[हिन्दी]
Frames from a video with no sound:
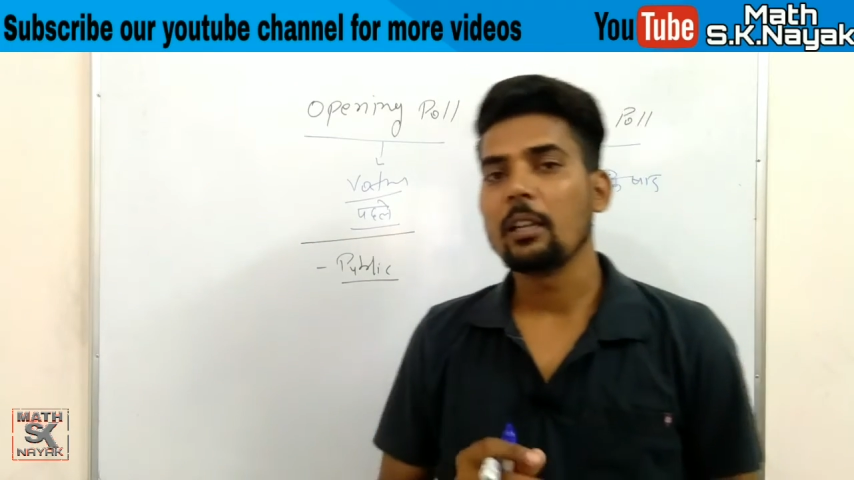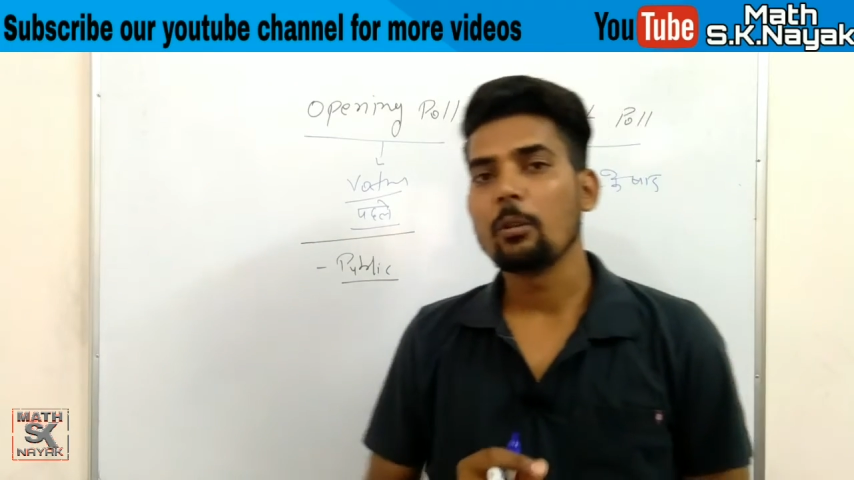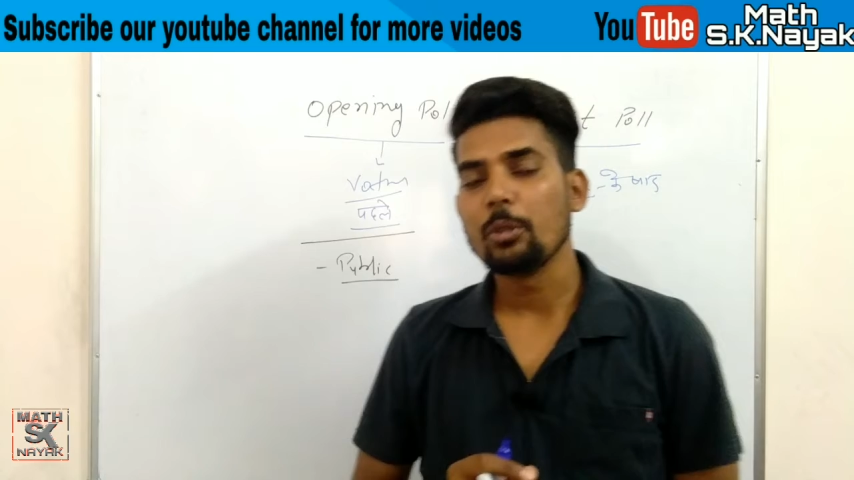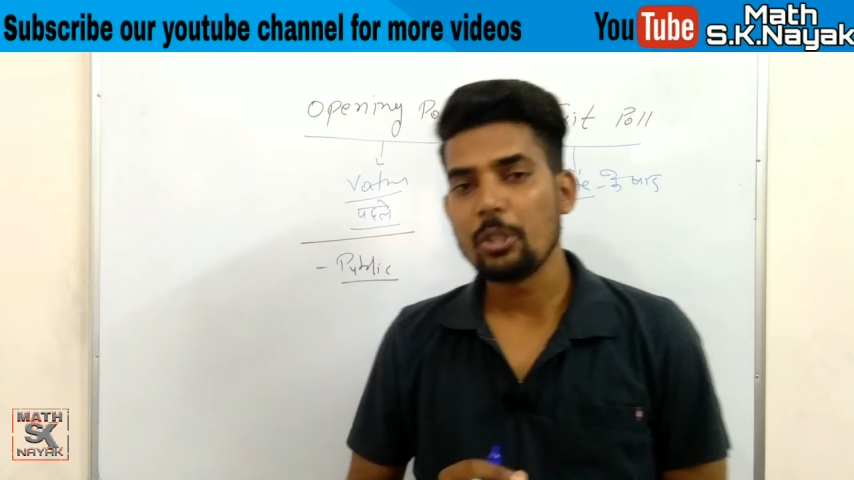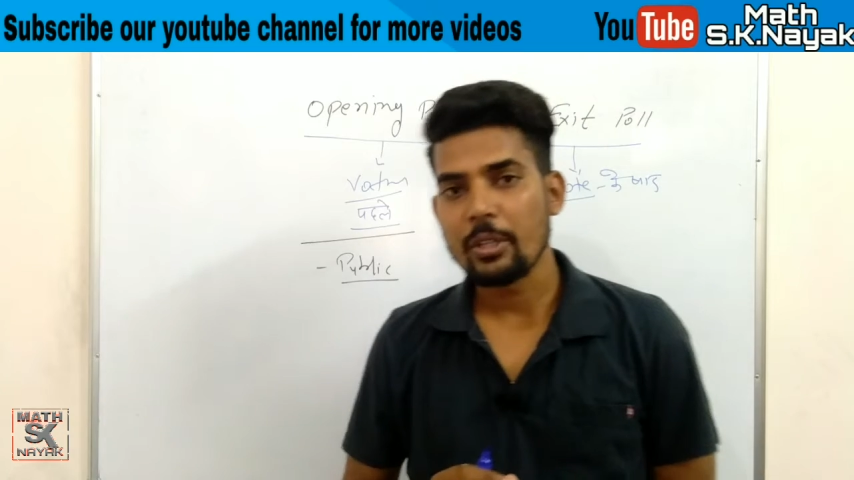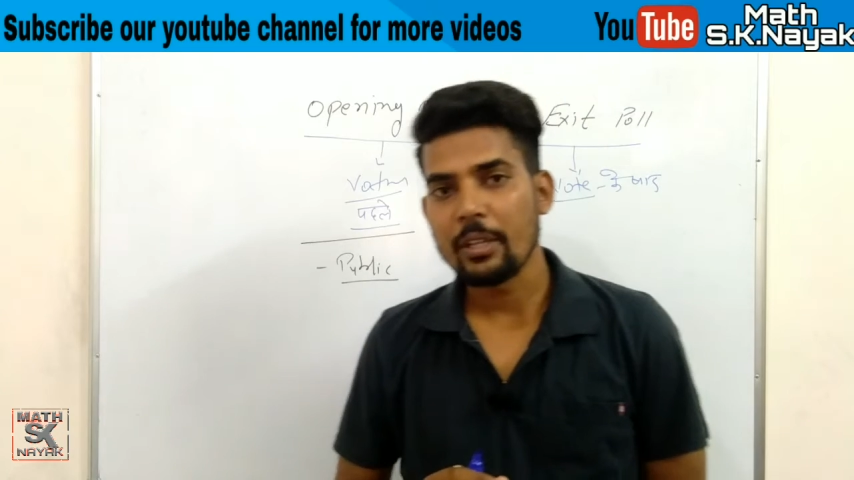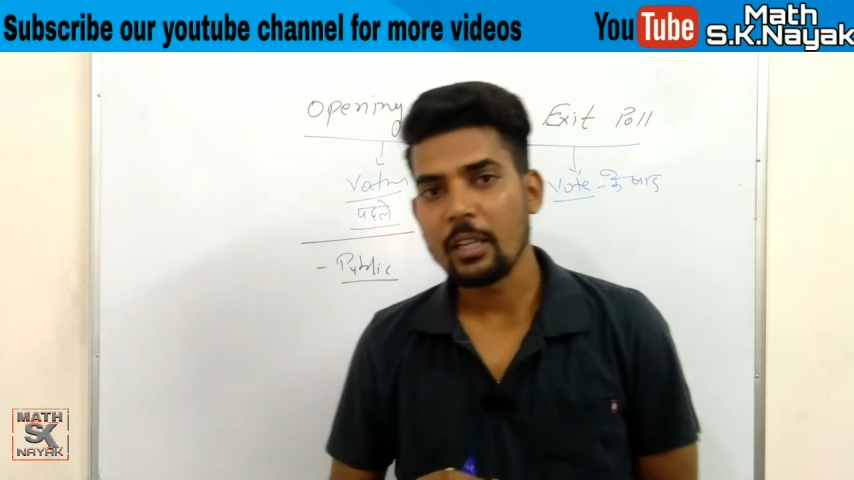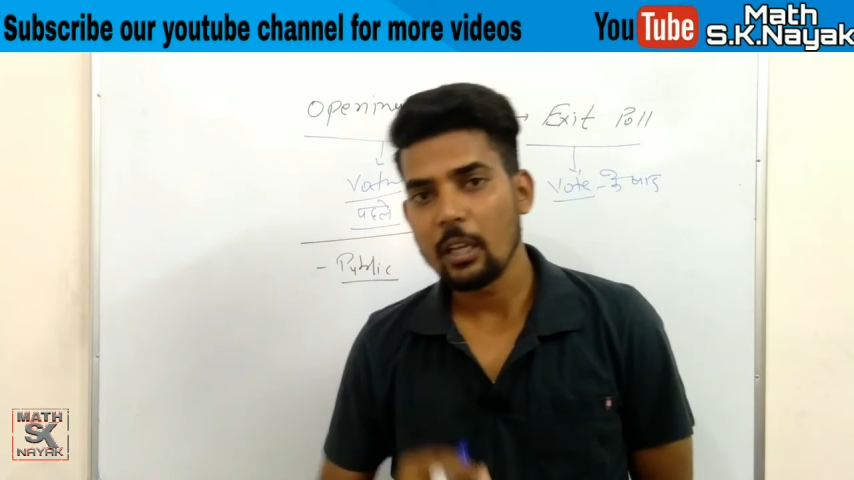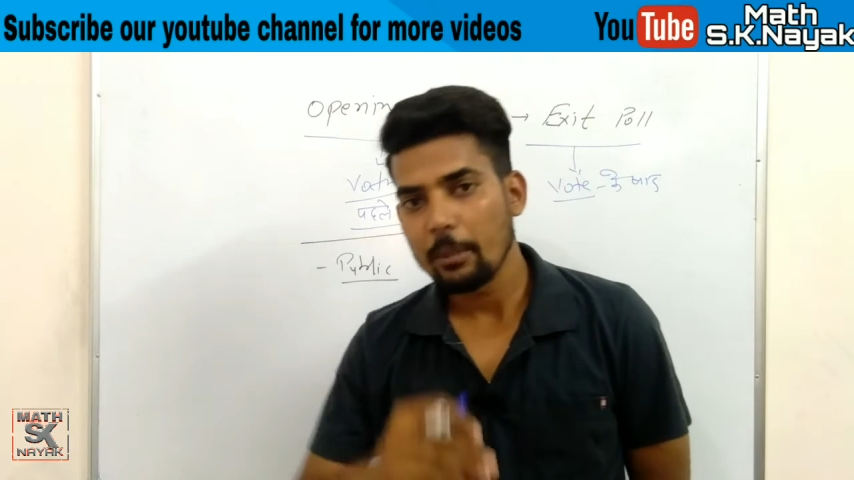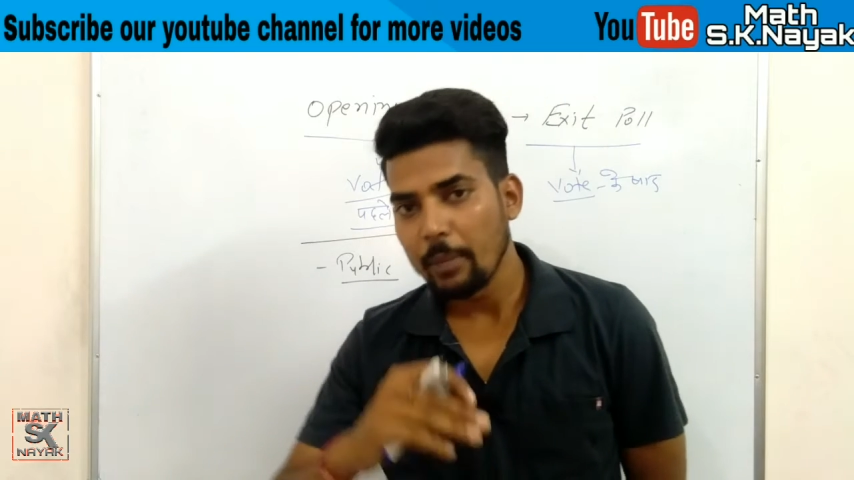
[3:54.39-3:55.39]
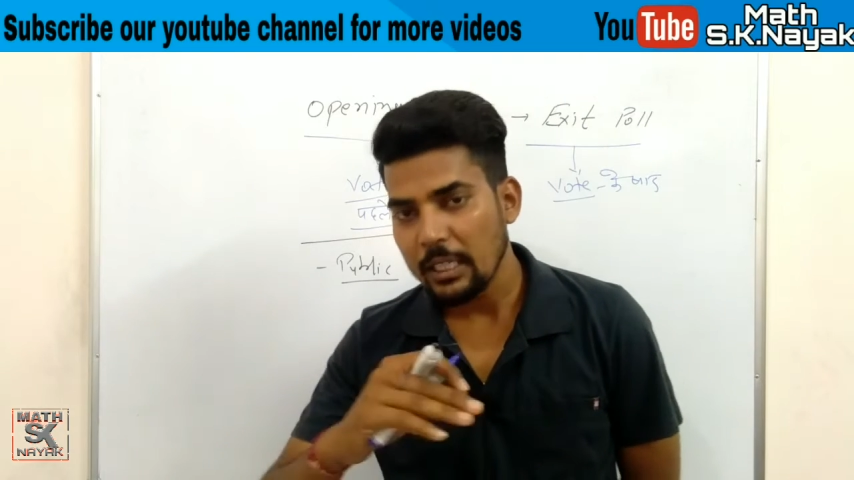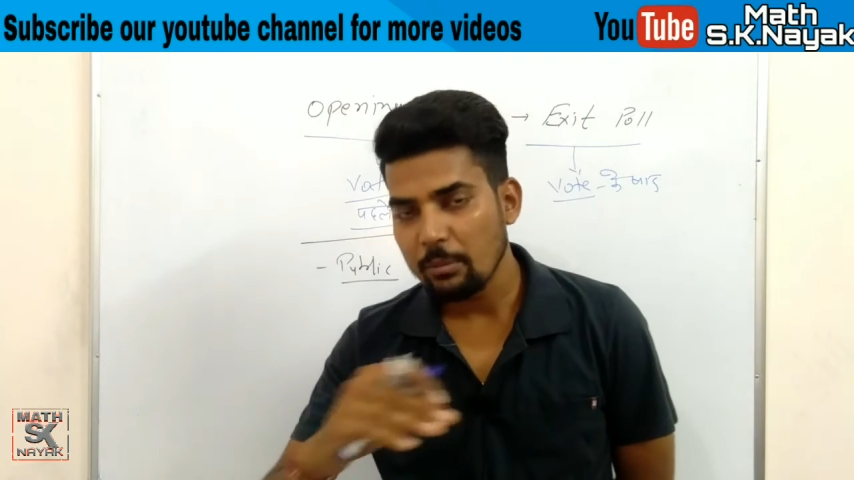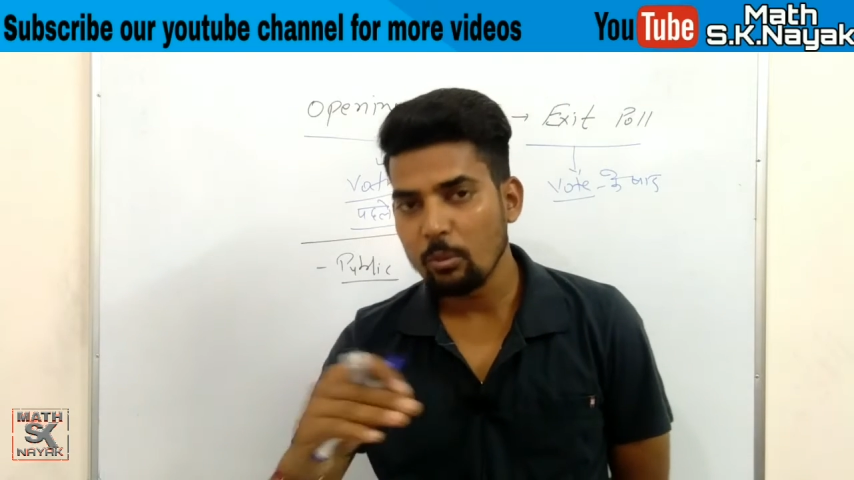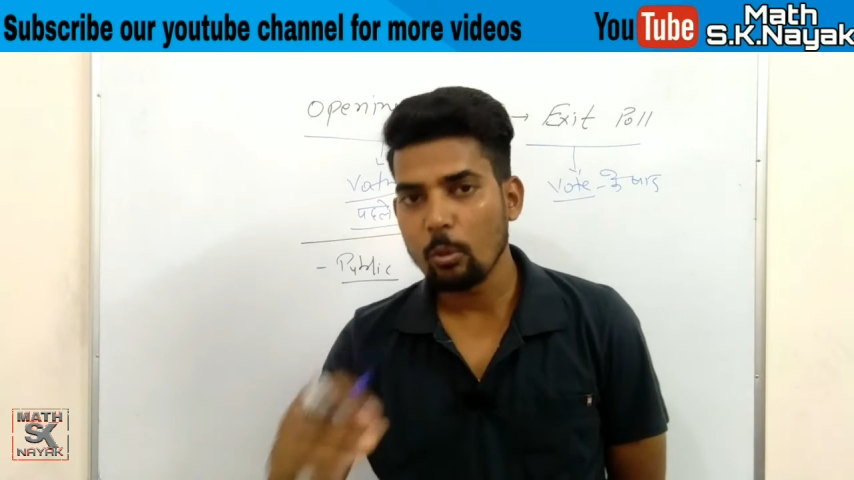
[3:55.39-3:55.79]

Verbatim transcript: की कोशिश करेंगे और मैक्सिमम